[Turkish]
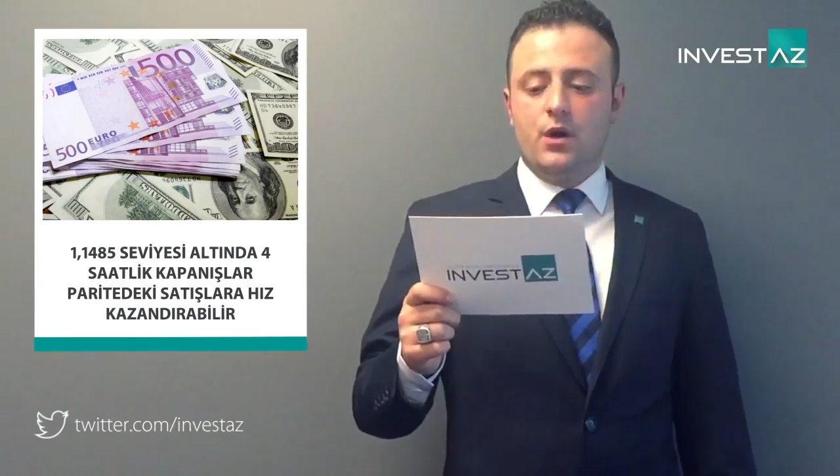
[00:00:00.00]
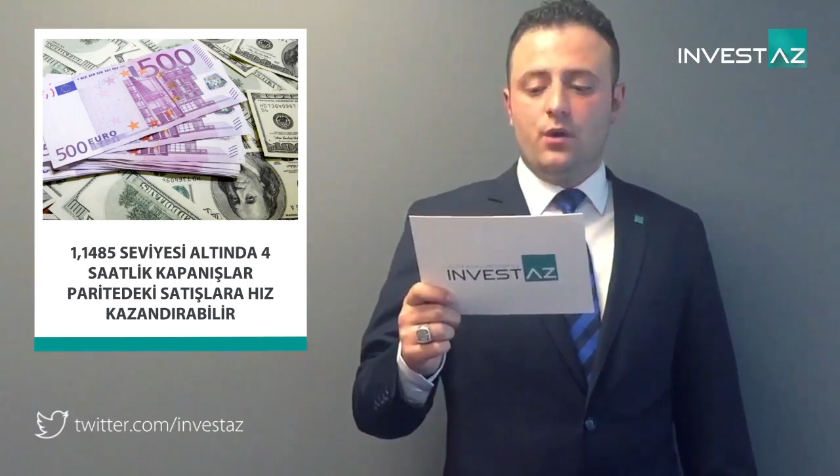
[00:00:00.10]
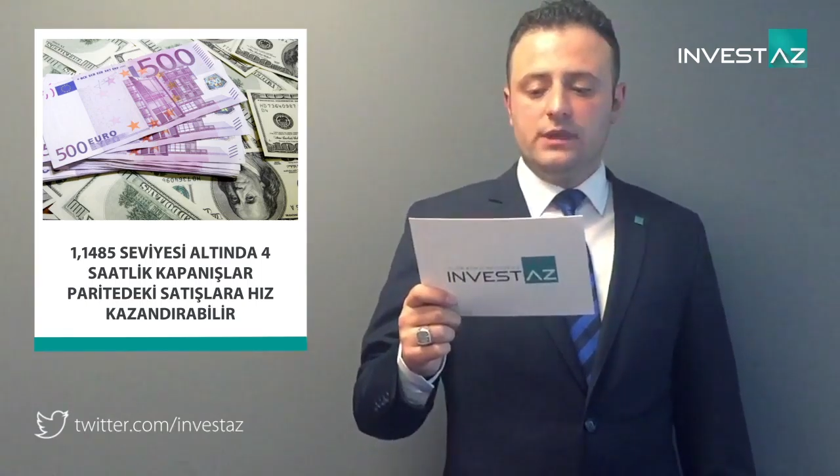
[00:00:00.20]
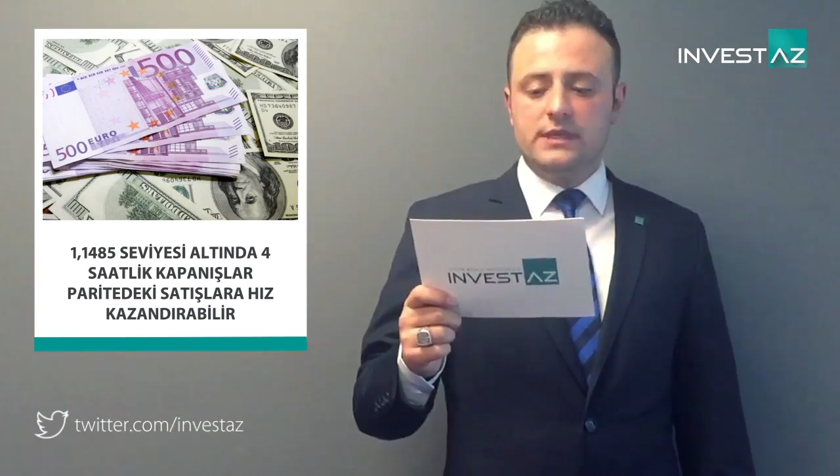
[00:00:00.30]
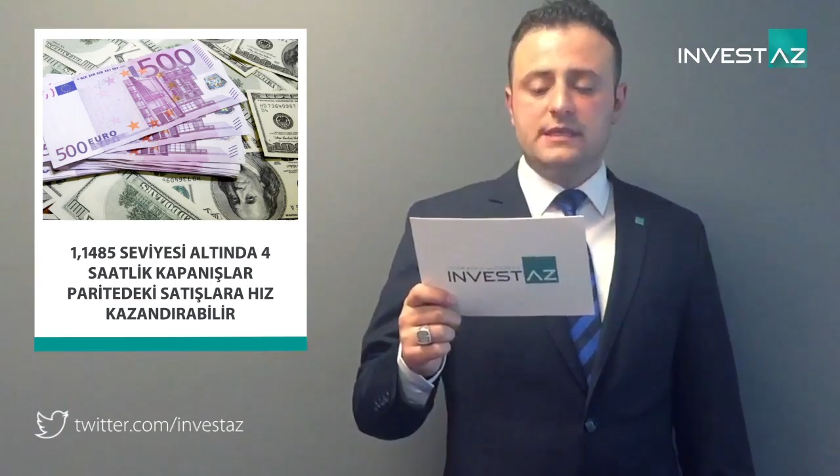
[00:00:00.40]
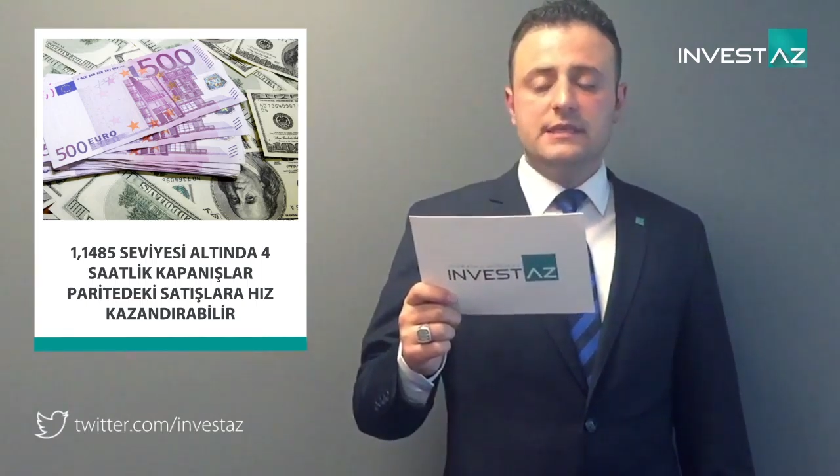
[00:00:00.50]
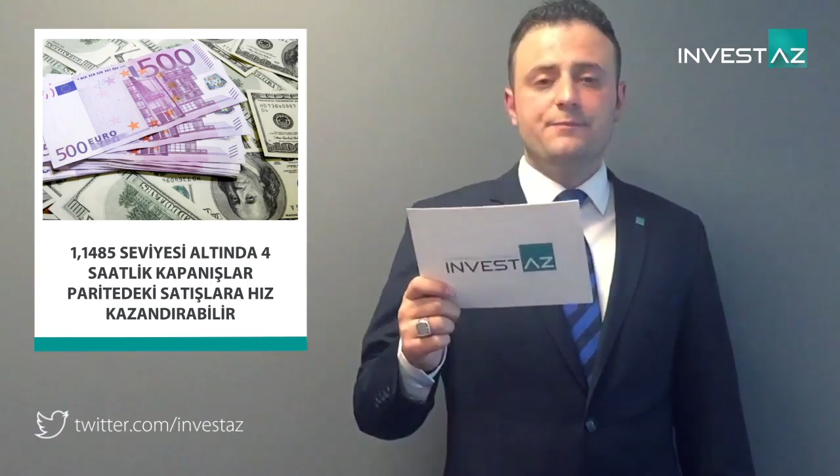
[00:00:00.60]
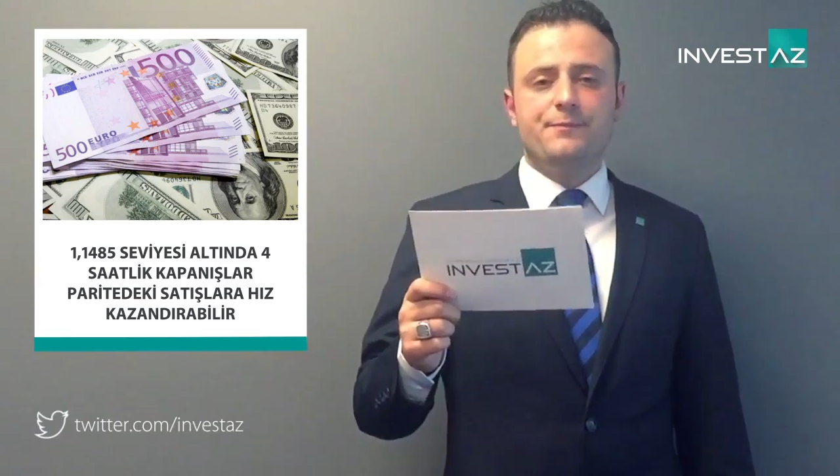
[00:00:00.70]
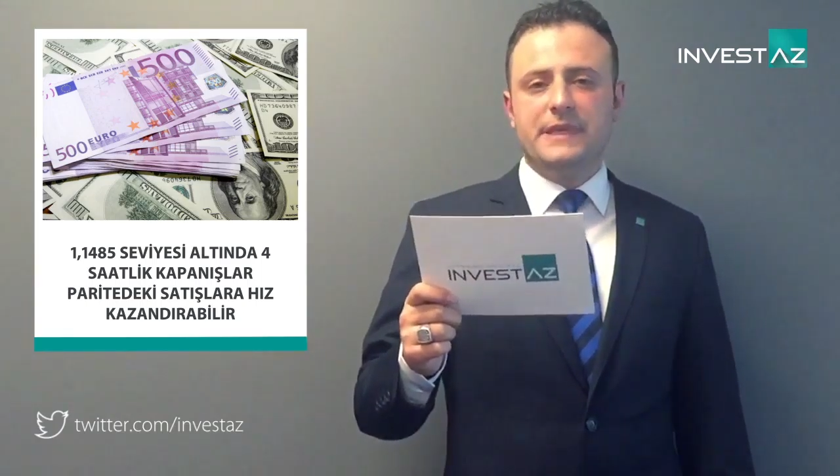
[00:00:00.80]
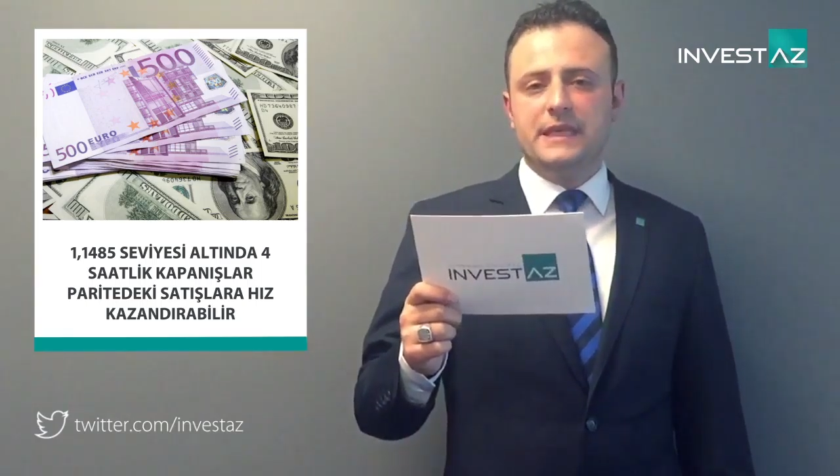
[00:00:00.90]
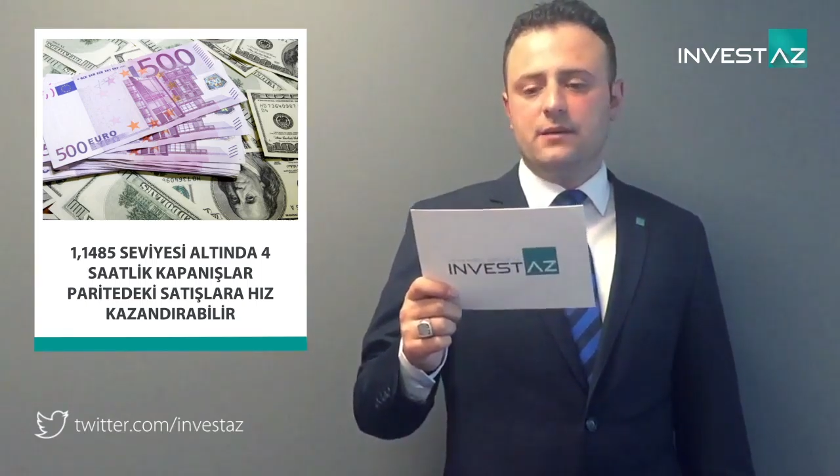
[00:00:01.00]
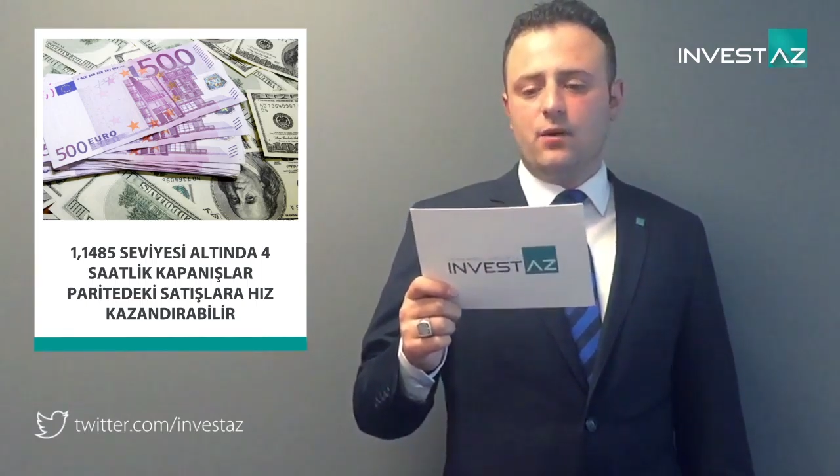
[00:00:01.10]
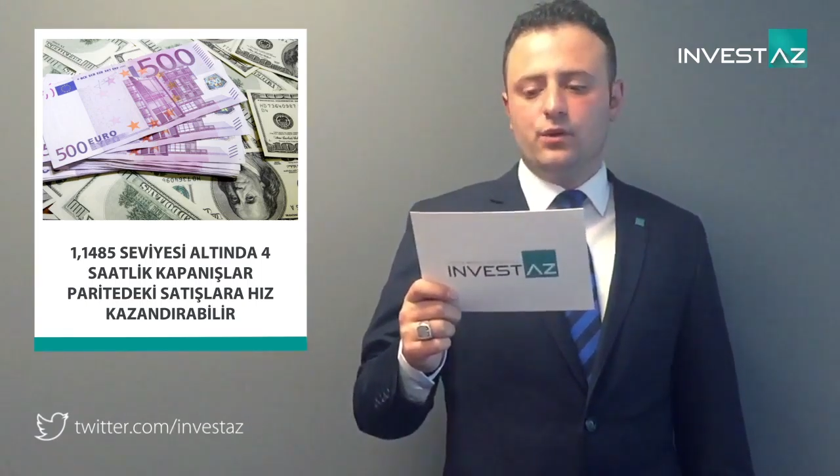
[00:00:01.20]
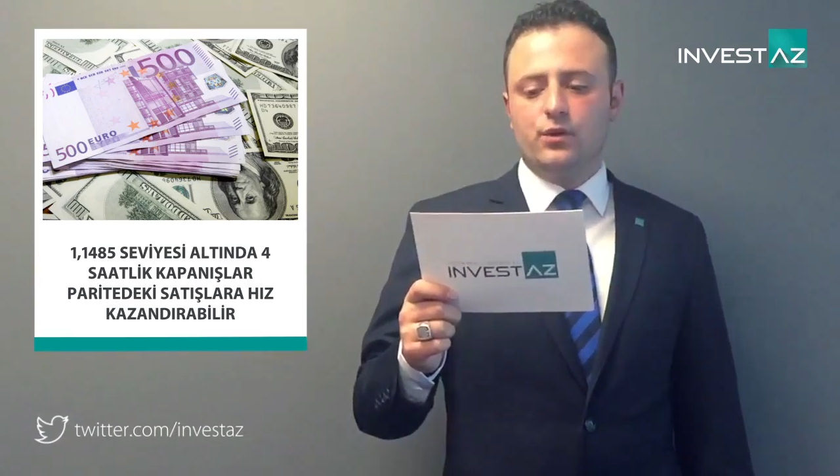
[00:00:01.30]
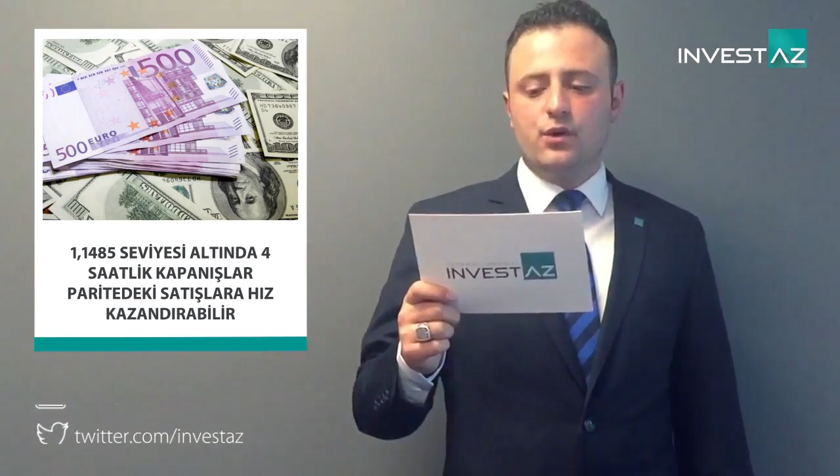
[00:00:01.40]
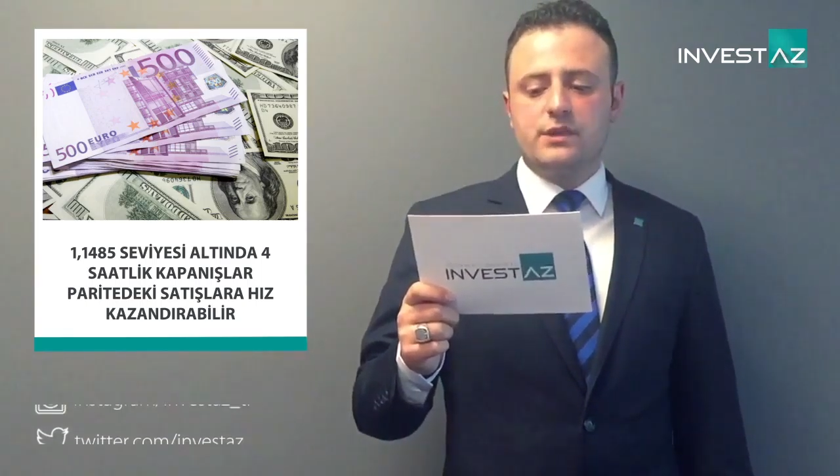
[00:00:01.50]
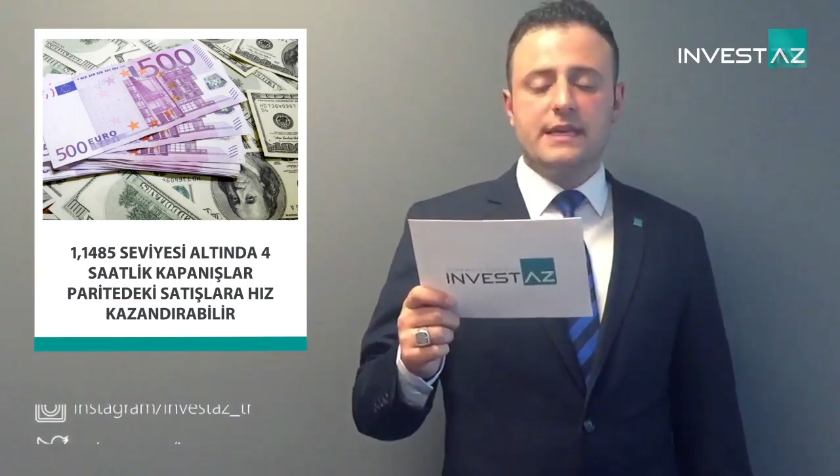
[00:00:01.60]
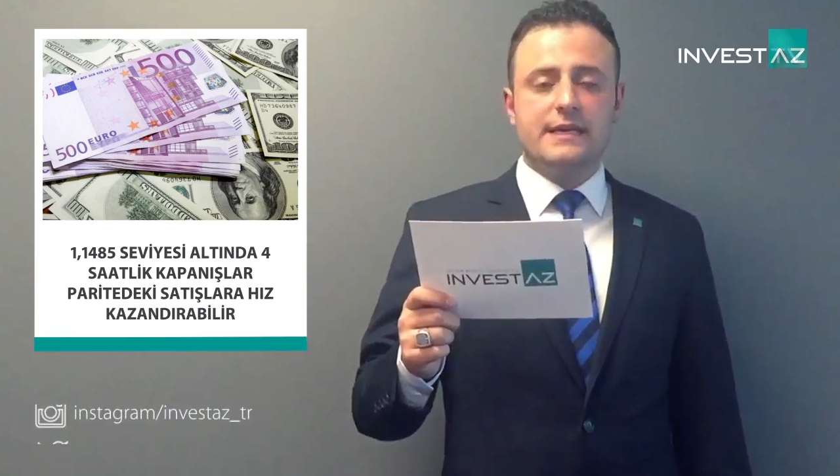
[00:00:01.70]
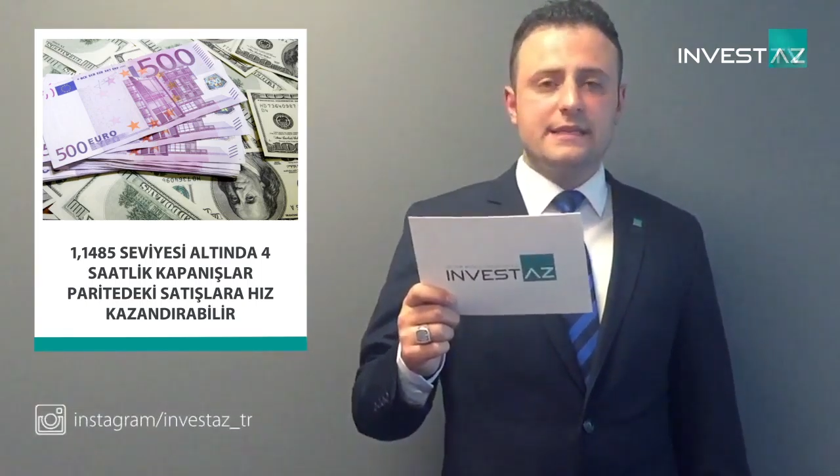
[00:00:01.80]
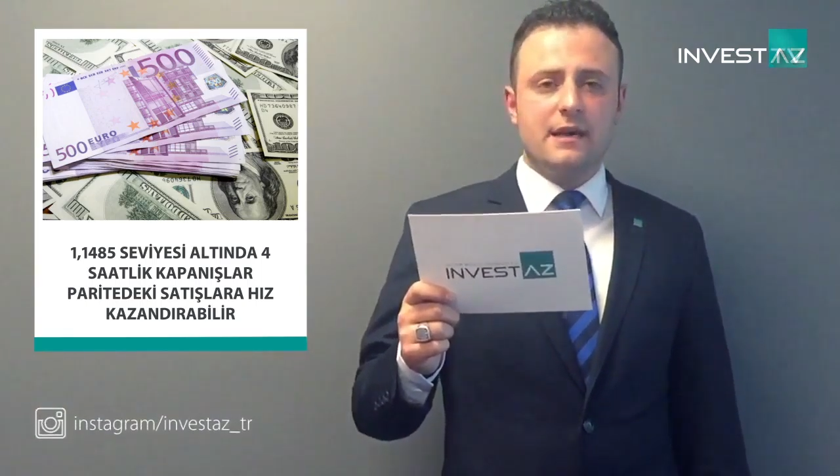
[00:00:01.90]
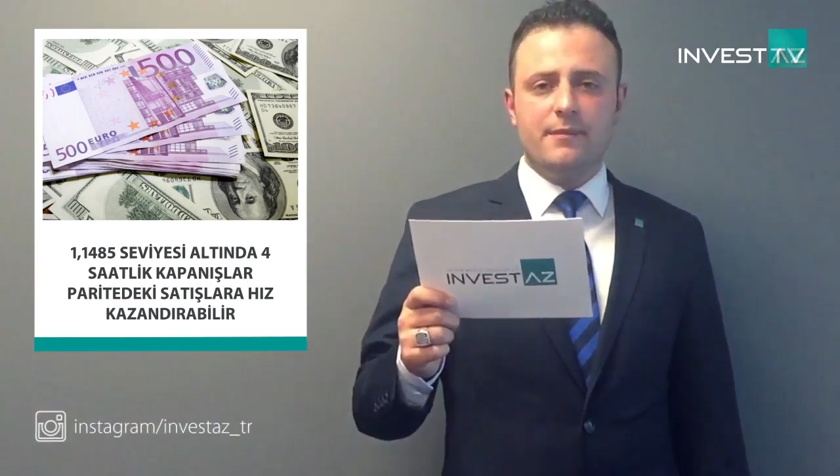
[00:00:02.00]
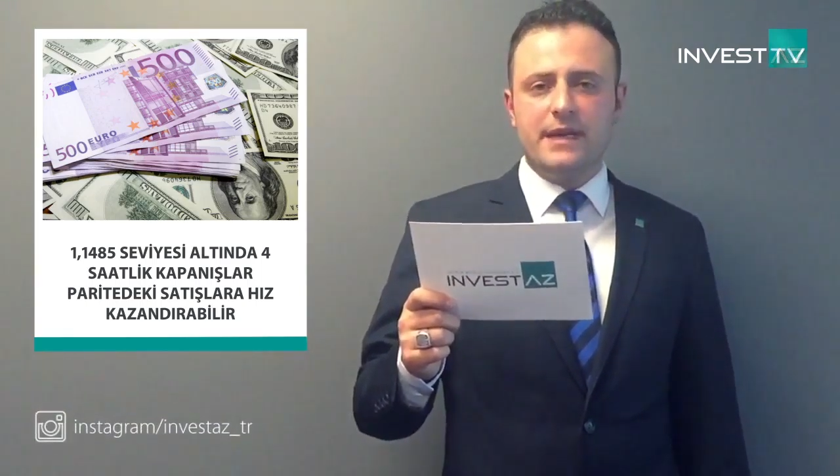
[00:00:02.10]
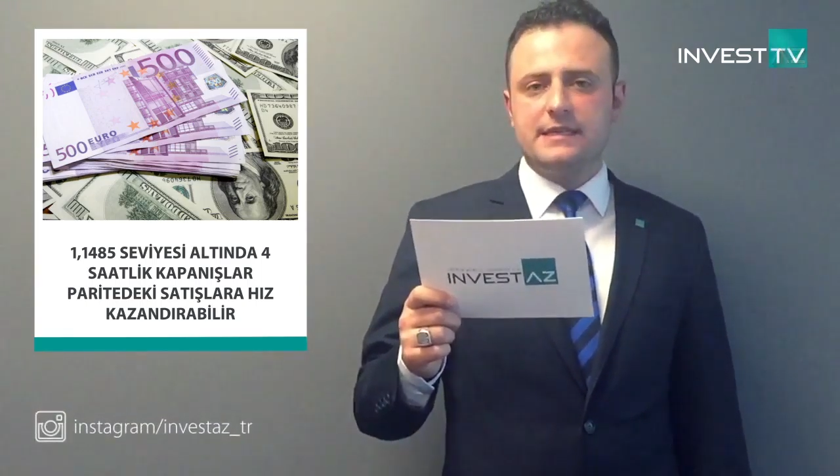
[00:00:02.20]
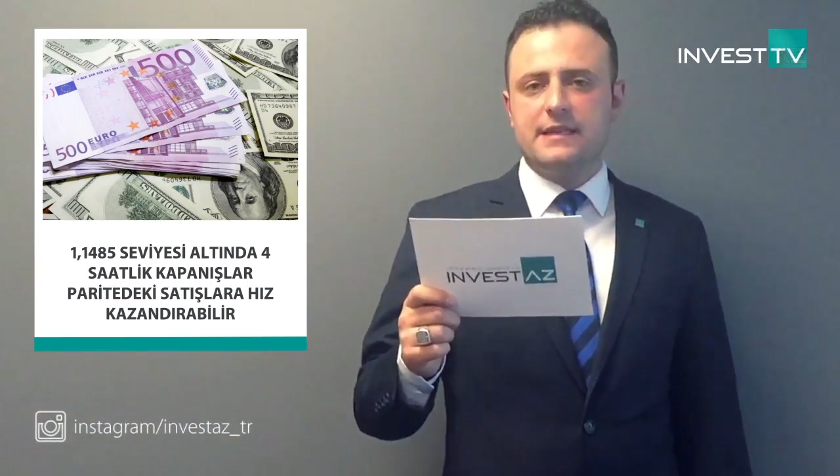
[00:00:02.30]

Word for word: Olası 1.14.85